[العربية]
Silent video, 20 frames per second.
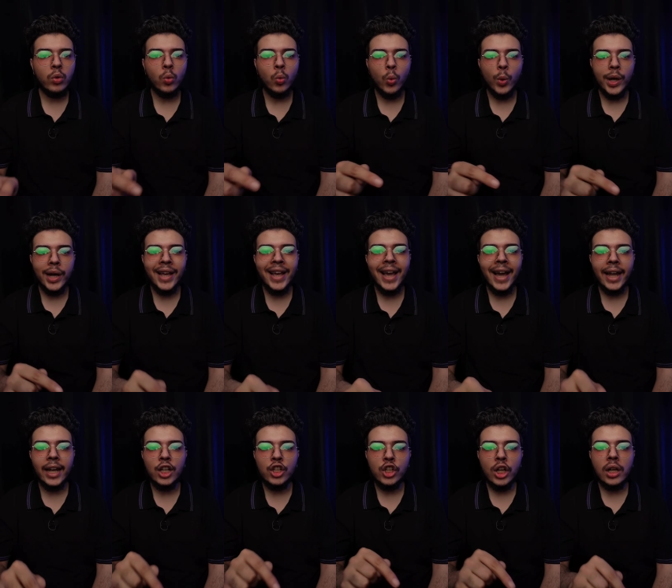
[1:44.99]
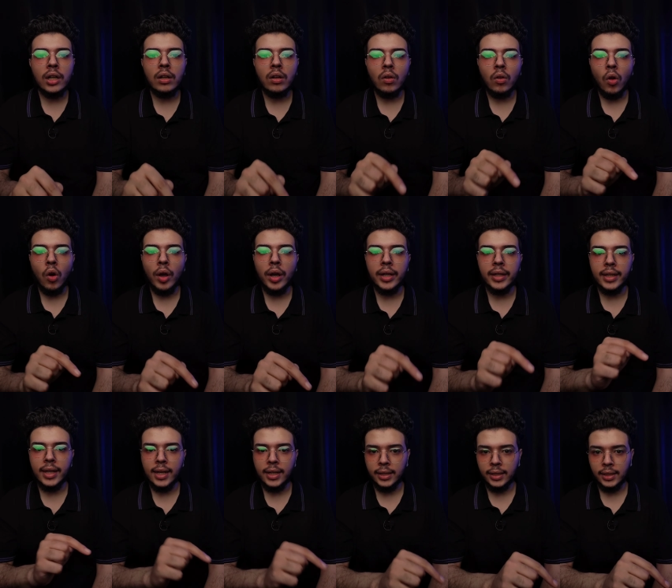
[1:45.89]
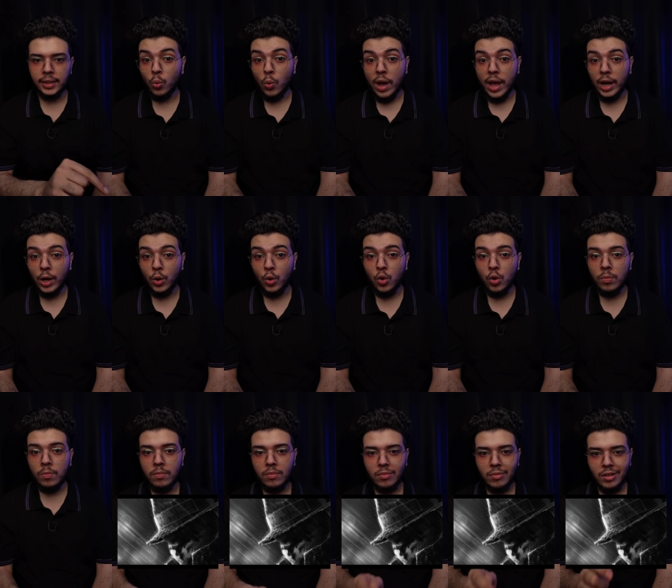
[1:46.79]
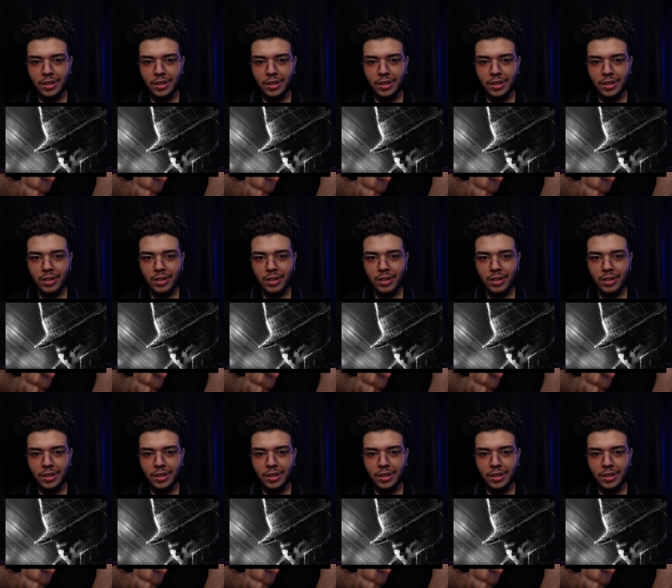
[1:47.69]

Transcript: ورجع لشكل الراجل تاني وقال لهم